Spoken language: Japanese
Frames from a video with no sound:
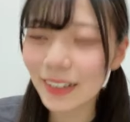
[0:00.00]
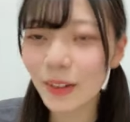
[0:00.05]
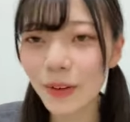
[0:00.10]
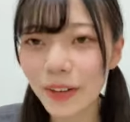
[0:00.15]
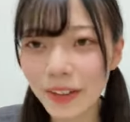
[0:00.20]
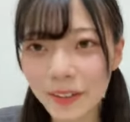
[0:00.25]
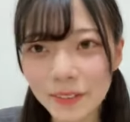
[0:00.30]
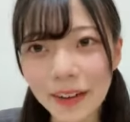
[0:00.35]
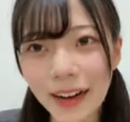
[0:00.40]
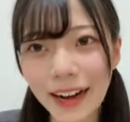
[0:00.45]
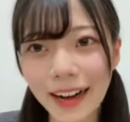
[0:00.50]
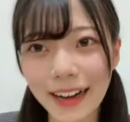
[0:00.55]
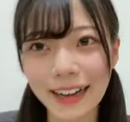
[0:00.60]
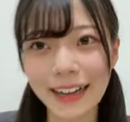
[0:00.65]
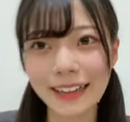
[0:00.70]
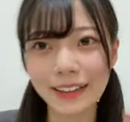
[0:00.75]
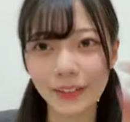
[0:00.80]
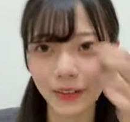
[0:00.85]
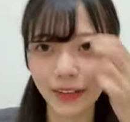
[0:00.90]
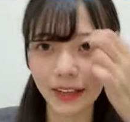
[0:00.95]
これは
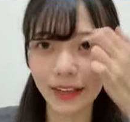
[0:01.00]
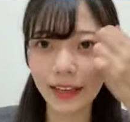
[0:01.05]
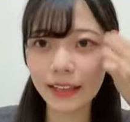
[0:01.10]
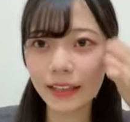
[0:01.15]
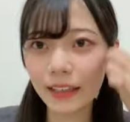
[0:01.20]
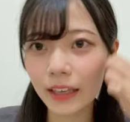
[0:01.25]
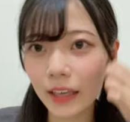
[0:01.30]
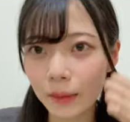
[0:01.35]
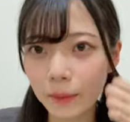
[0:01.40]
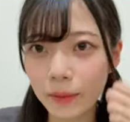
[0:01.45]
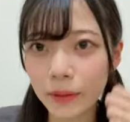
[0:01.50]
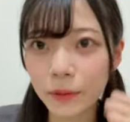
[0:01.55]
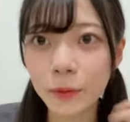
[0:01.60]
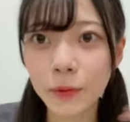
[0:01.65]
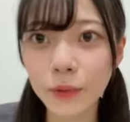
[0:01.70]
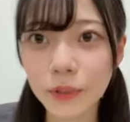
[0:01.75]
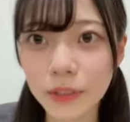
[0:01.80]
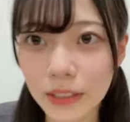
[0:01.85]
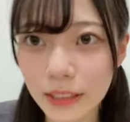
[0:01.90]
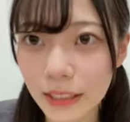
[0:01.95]
あの
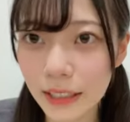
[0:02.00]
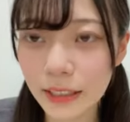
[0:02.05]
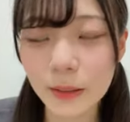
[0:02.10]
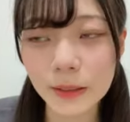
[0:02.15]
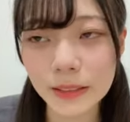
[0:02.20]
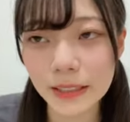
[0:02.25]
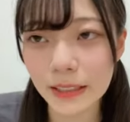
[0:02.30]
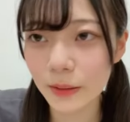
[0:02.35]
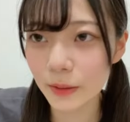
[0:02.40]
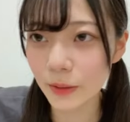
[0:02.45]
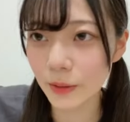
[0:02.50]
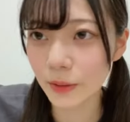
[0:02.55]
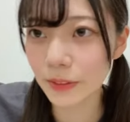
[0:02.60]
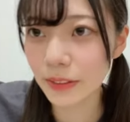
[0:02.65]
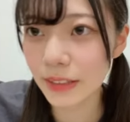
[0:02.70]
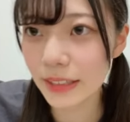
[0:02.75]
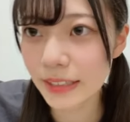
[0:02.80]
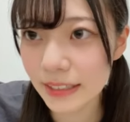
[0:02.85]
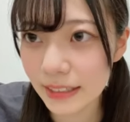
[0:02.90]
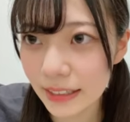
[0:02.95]
AKB48 さんの曲
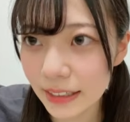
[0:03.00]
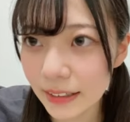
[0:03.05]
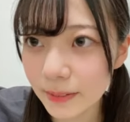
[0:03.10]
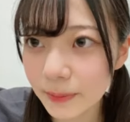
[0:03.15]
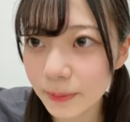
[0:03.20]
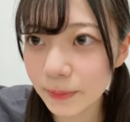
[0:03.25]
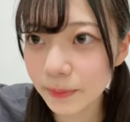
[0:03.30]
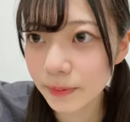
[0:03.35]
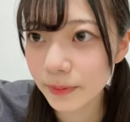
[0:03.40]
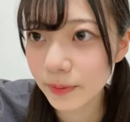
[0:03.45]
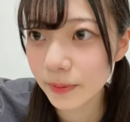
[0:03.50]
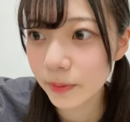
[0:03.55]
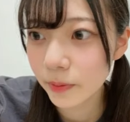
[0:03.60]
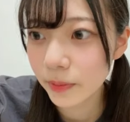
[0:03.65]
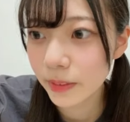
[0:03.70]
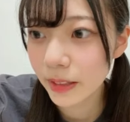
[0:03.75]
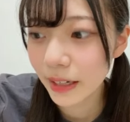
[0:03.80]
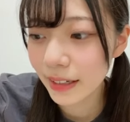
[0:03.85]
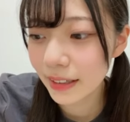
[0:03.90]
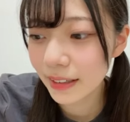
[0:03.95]
ですね
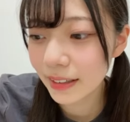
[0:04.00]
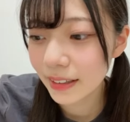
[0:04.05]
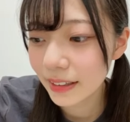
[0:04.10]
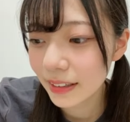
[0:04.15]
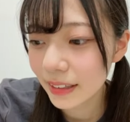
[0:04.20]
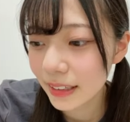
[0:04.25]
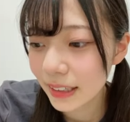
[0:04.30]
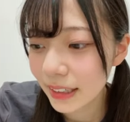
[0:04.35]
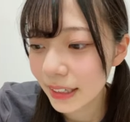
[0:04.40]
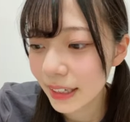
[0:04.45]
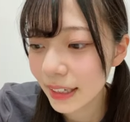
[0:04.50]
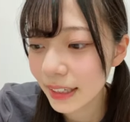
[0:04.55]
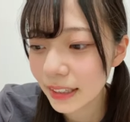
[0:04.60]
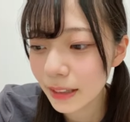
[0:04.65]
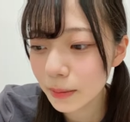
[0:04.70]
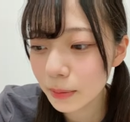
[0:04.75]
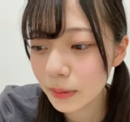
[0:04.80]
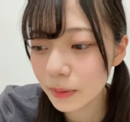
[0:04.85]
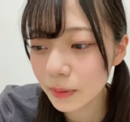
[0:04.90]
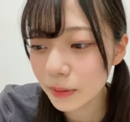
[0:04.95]
な
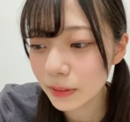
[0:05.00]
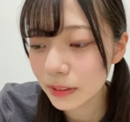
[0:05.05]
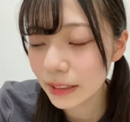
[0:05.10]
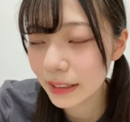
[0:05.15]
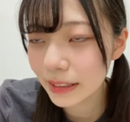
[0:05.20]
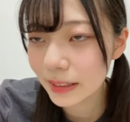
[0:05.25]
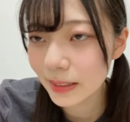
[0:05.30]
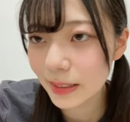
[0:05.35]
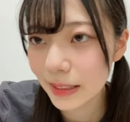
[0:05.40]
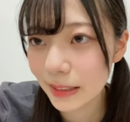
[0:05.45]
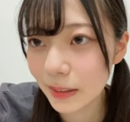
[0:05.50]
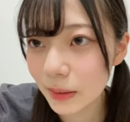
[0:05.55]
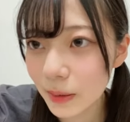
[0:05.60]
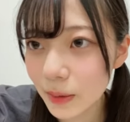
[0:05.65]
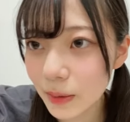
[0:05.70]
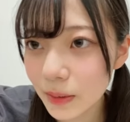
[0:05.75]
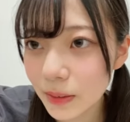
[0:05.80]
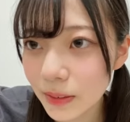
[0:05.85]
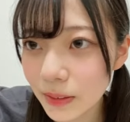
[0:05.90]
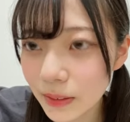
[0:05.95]
AKB48 さんの
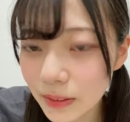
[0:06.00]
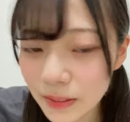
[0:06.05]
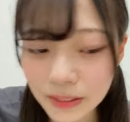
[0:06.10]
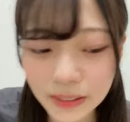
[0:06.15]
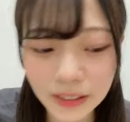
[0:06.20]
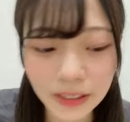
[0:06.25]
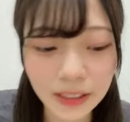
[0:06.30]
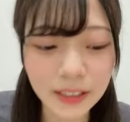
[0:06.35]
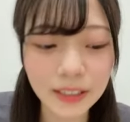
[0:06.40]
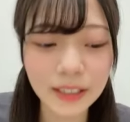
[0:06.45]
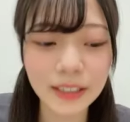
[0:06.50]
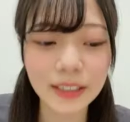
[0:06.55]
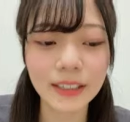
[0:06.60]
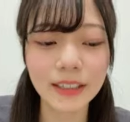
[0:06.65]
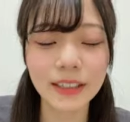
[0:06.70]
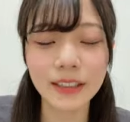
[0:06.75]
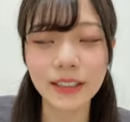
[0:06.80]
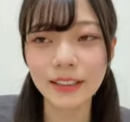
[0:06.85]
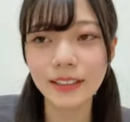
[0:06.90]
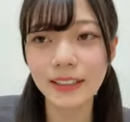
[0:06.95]
曲
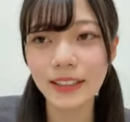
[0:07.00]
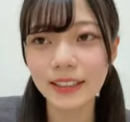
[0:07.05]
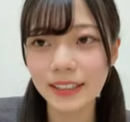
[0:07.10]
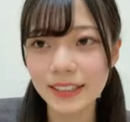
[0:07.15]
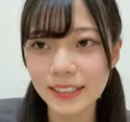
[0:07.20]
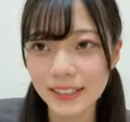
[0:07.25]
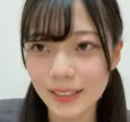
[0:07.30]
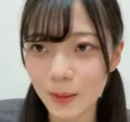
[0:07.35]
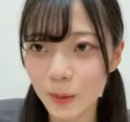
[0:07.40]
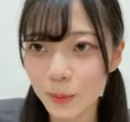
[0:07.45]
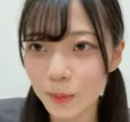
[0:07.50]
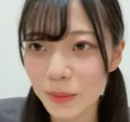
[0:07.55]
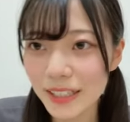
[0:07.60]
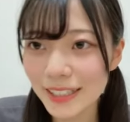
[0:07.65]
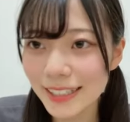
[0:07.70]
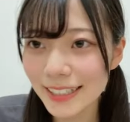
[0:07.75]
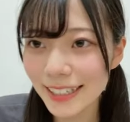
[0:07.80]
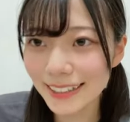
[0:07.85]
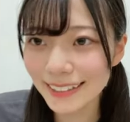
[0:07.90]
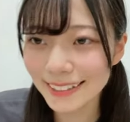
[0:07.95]
なんですけど
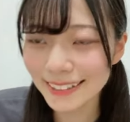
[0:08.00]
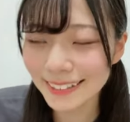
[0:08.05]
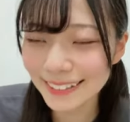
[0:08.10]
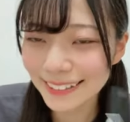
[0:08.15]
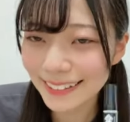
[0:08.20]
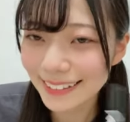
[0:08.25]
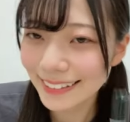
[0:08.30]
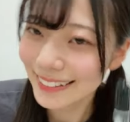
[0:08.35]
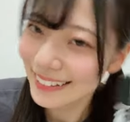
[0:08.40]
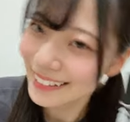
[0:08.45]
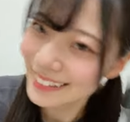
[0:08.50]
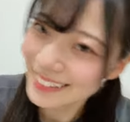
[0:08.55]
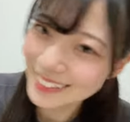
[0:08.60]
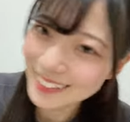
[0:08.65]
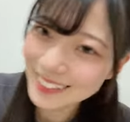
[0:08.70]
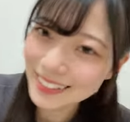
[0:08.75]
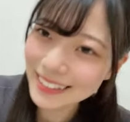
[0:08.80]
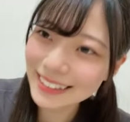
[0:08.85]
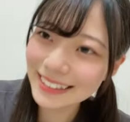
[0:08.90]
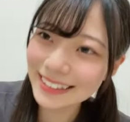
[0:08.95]
皆さん
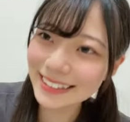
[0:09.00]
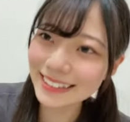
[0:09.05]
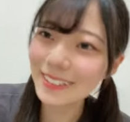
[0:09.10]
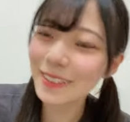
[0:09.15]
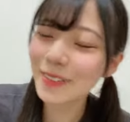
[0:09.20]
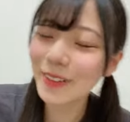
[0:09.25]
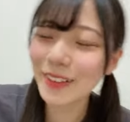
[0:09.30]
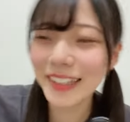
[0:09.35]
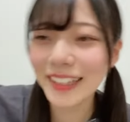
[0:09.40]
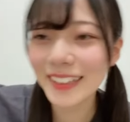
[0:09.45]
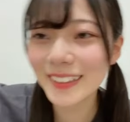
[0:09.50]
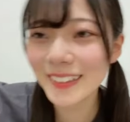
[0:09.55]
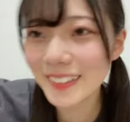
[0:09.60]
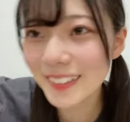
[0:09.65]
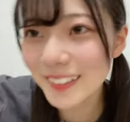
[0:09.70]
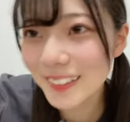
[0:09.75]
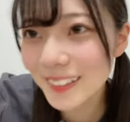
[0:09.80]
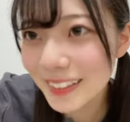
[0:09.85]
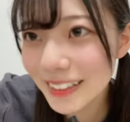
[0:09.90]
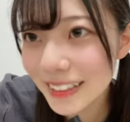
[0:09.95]
どうですまた予
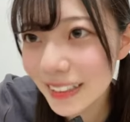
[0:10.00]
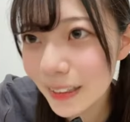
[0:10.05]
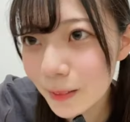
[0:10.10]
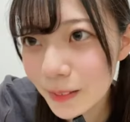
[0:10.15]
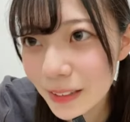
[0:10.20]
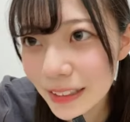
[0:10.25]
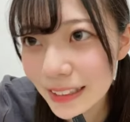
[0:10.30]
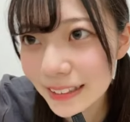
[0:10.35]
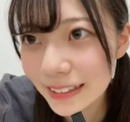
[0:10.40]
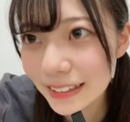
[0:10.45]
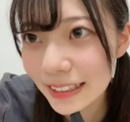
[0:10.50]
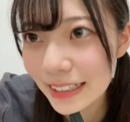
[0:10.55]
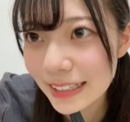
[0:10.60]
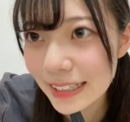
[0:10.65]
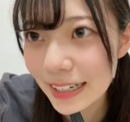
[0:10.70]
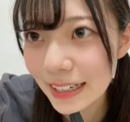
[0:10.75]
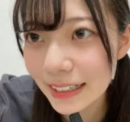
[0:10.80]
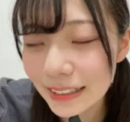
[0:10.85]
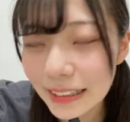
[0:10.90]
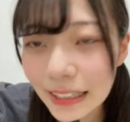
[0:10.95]
想してみてくだ
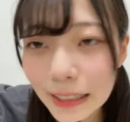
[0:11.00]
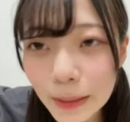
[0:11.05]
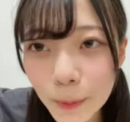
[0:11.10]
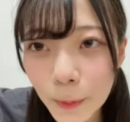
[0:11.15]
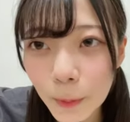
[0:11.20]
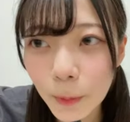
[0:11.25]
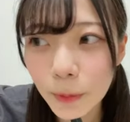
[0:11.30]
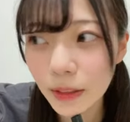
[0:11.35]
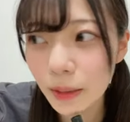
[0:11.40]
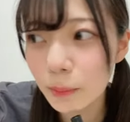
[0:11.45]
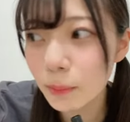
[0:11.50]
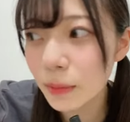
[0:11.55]
さい結構ね